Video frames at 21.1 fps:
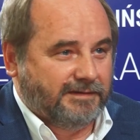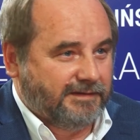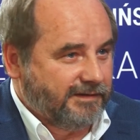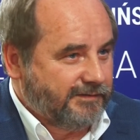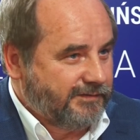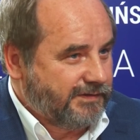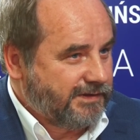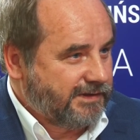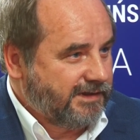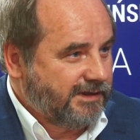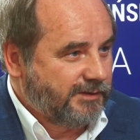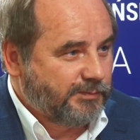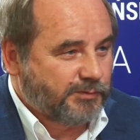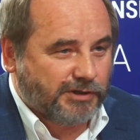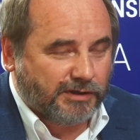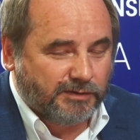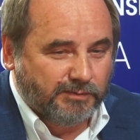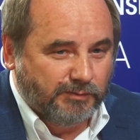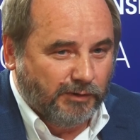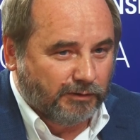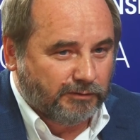tych wszystkich
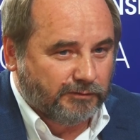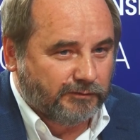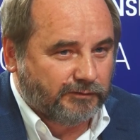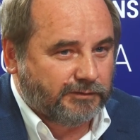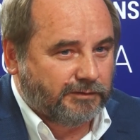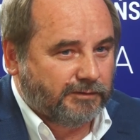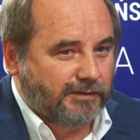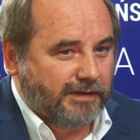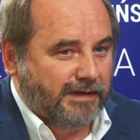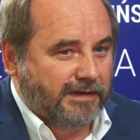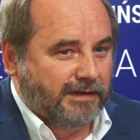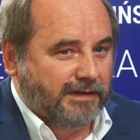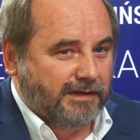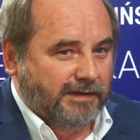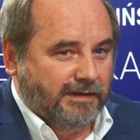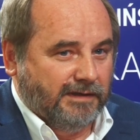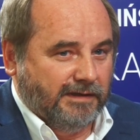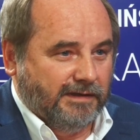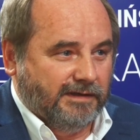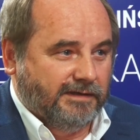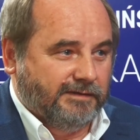przedmiotów, które
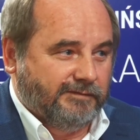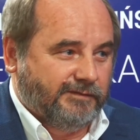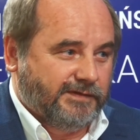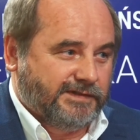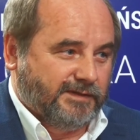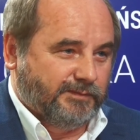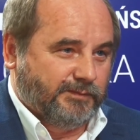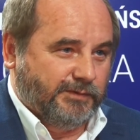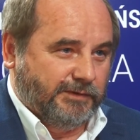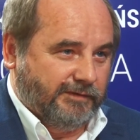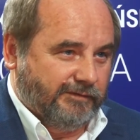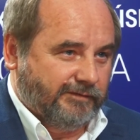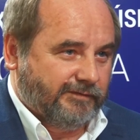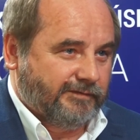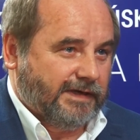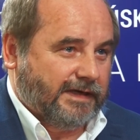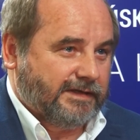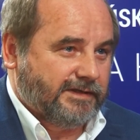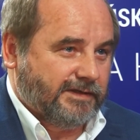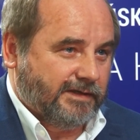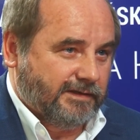e, występują w
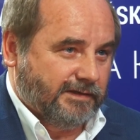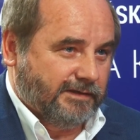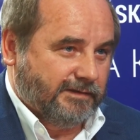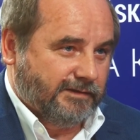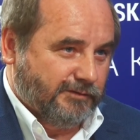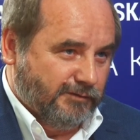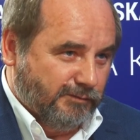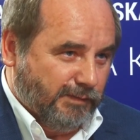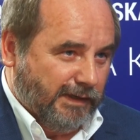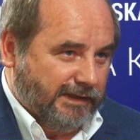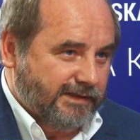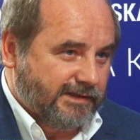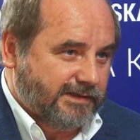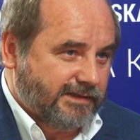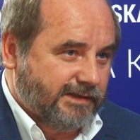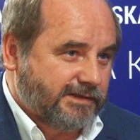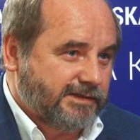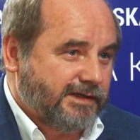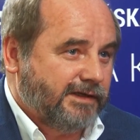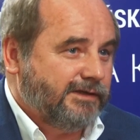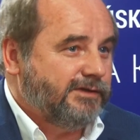klasie
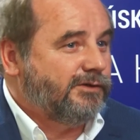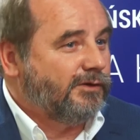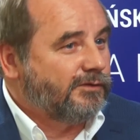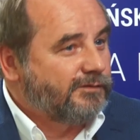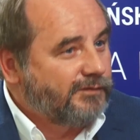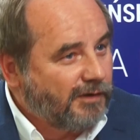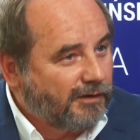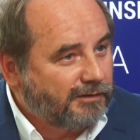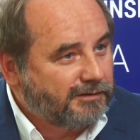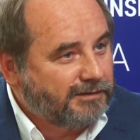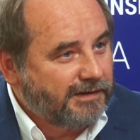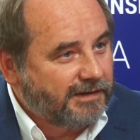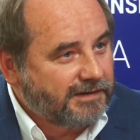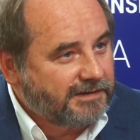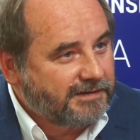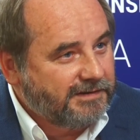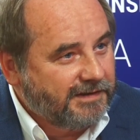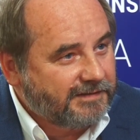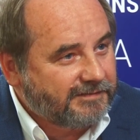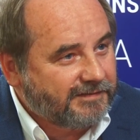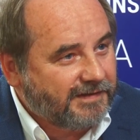humanistycznej i odwrotnie,
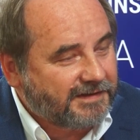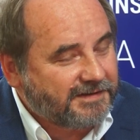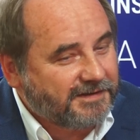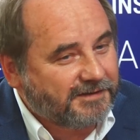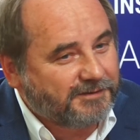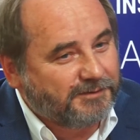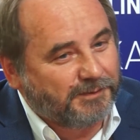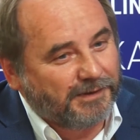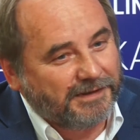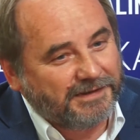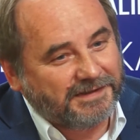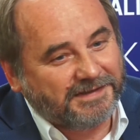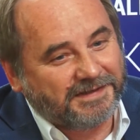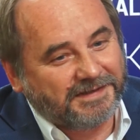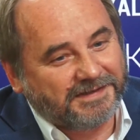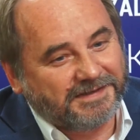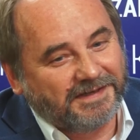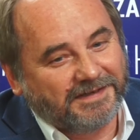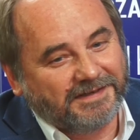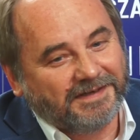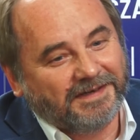jeśli jest w klasie
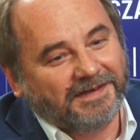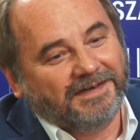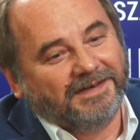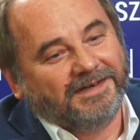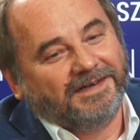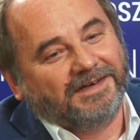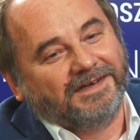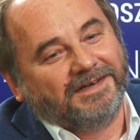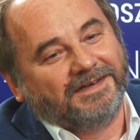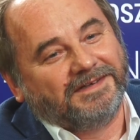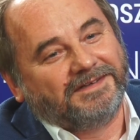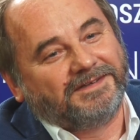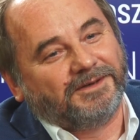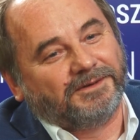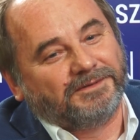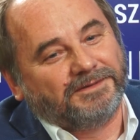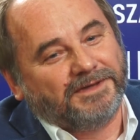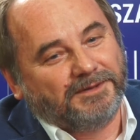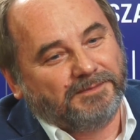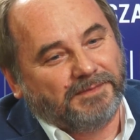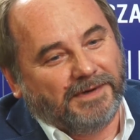humanistycznej, to
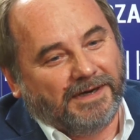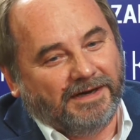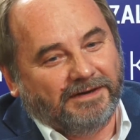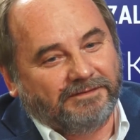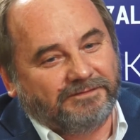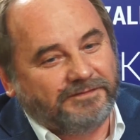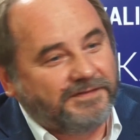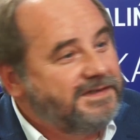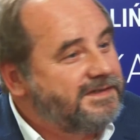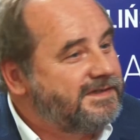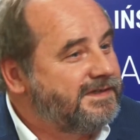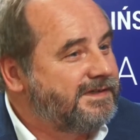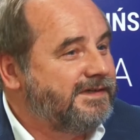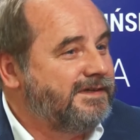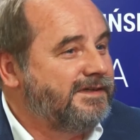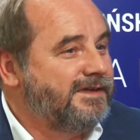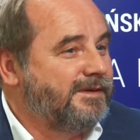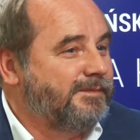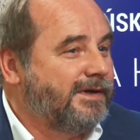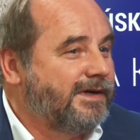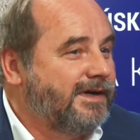nie ma fizyki,
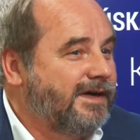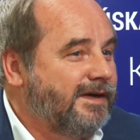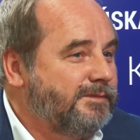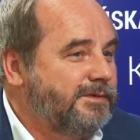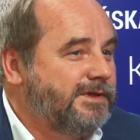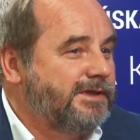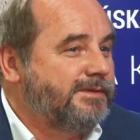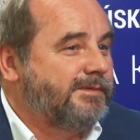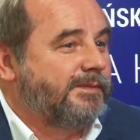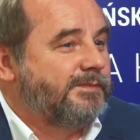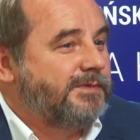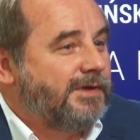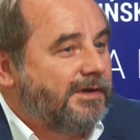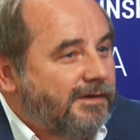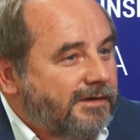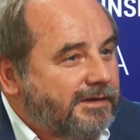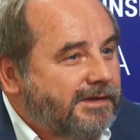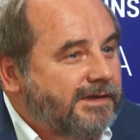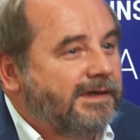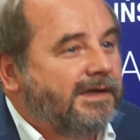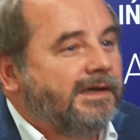nie ma chemii, nie ma
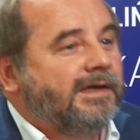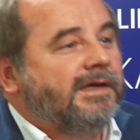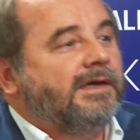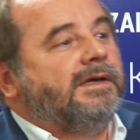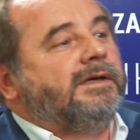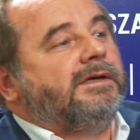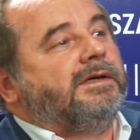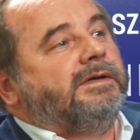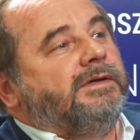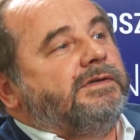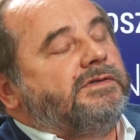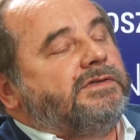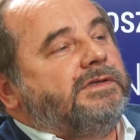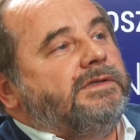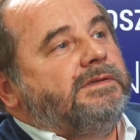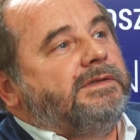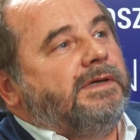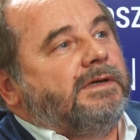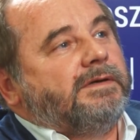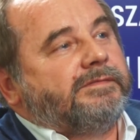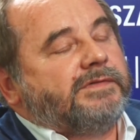biologii, czyli
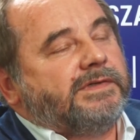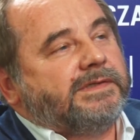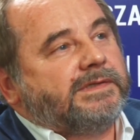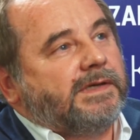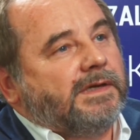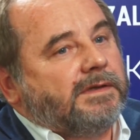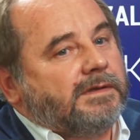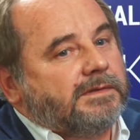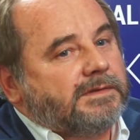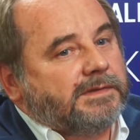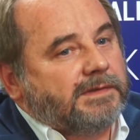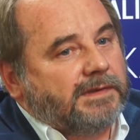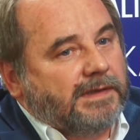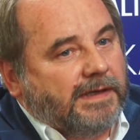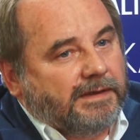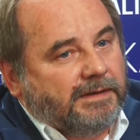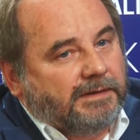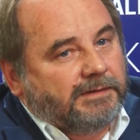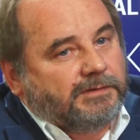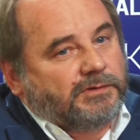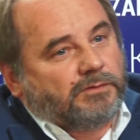tego wszystkiego, co
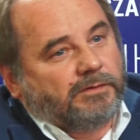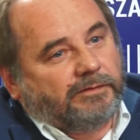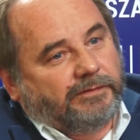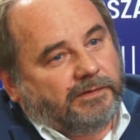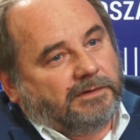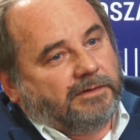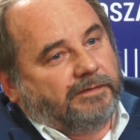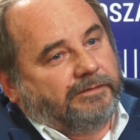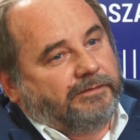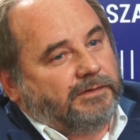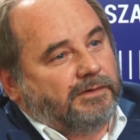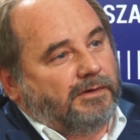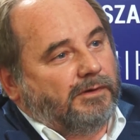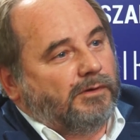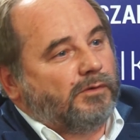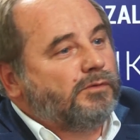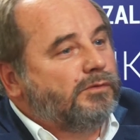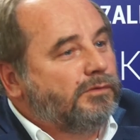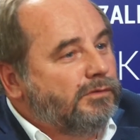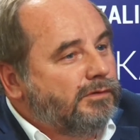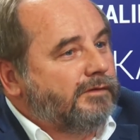daje człowiekowi
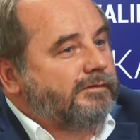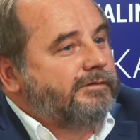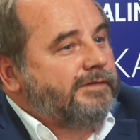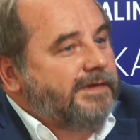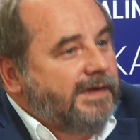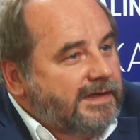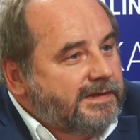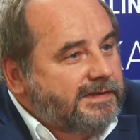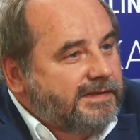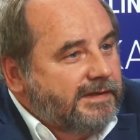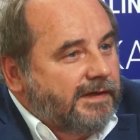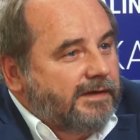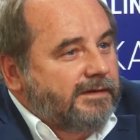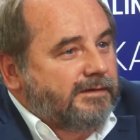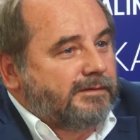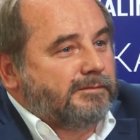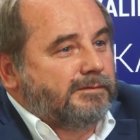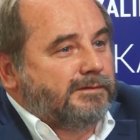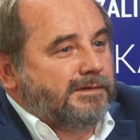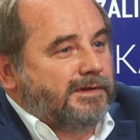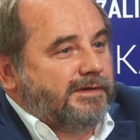ogólną wiedzę,
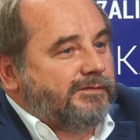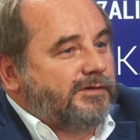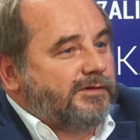ogólne